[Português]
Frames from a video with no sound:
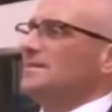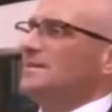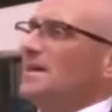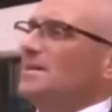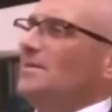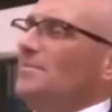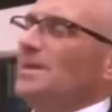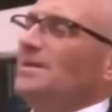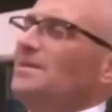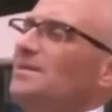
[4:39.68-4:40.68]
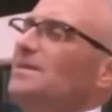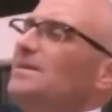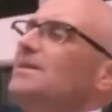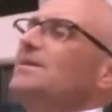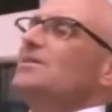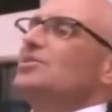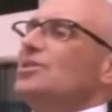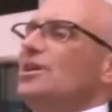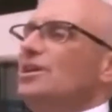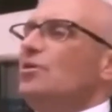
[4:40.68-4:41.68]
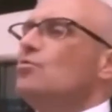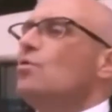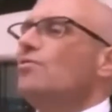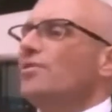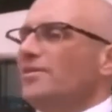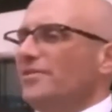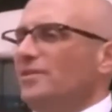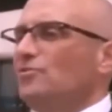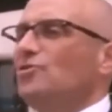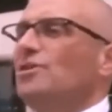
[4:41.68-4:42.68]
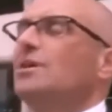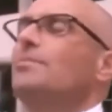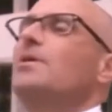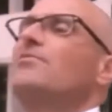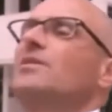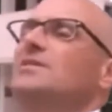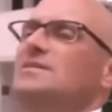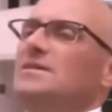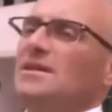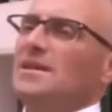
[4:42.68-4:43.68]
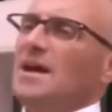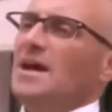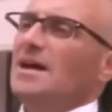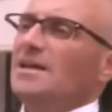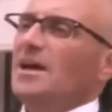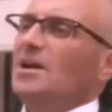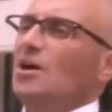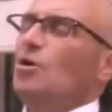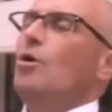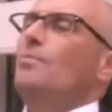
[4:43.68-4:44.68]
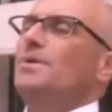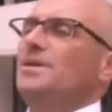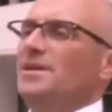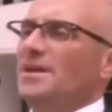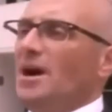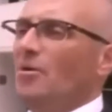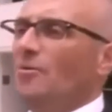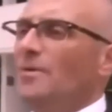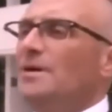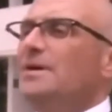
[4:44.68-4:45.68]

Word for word: Certamente estariam convencidos de que prevaleceria aquela opinião